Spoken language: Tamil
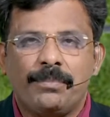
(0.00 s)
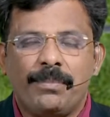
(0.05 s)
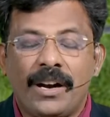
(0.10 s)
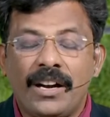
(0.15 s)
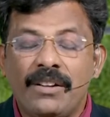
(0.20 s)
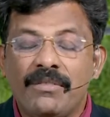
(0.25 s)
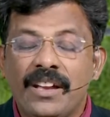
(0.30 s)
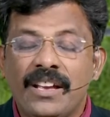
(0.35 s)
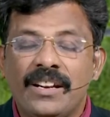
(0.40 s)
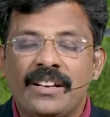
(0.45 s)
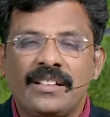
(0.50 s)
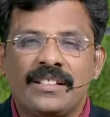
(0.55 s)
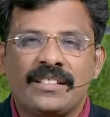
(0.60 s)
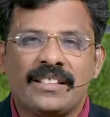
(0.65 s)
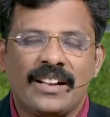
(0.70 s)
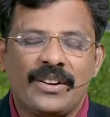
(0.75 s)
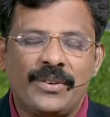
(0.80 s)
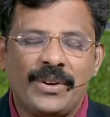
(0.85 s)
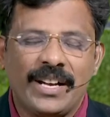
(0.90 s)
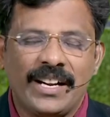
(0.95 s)
பல்வேறு
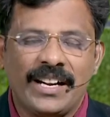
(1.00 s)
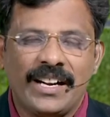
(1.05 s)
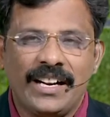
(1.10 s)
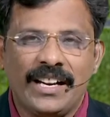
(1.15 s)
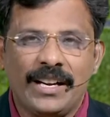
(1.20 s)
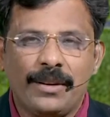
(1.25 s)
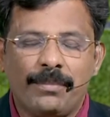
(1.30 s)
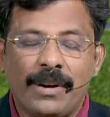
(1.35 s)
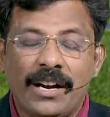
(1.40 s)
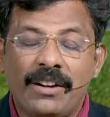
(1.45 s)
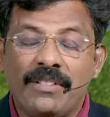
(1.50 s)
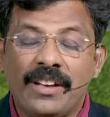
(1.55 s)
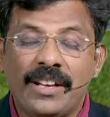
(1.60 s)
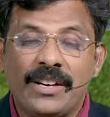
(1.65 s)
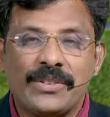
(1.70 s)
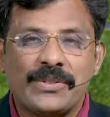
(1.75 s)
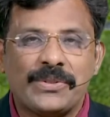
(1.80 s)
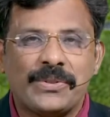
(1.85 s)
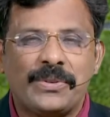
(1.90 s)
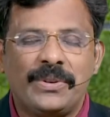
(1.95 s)
தருணங்களில்
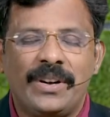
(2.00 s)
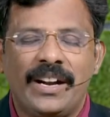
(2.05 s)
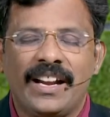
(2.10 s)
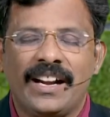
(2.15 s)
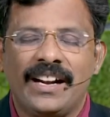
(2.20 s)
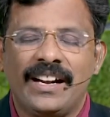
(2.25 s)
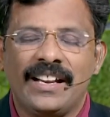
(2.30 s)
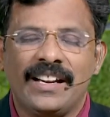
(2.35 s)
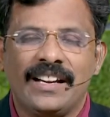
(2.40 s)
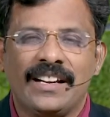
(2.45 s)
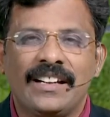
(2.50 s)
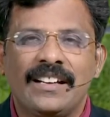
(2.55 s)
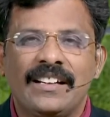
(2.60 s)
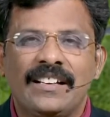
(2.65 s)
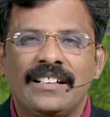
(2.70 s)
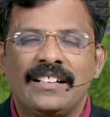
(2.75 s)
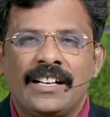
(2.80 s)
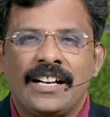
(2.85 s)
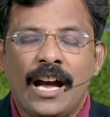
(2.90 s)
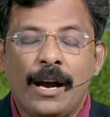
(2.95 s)
பல்வேறு சூழ்நிலைகளில்
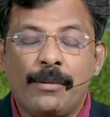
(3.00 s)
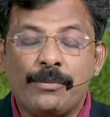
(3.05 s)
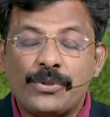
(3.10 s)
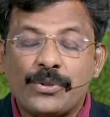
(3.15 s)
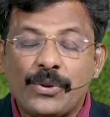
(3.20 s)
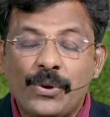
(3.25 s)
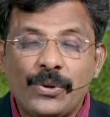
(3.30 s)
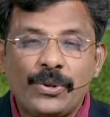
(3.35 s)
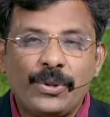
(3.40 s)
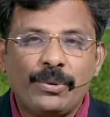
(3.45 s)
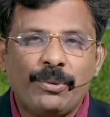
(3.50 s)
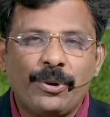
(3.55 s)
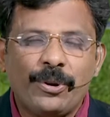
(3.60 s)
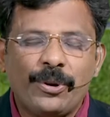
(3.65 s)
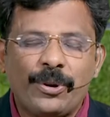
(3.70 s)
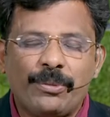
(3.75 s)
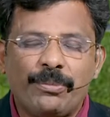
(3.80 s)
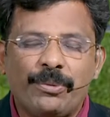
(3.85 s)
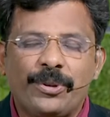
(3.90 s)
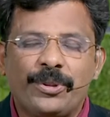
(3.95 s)
நாம் சோர்ந்து
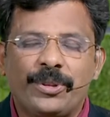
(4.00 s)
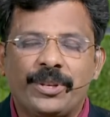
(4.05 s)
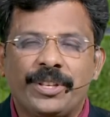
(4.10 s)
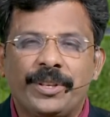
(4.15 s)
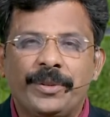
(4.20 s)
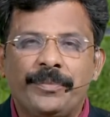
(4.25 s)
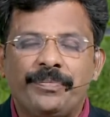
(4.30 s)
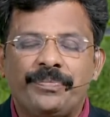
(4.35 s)
போகிற போது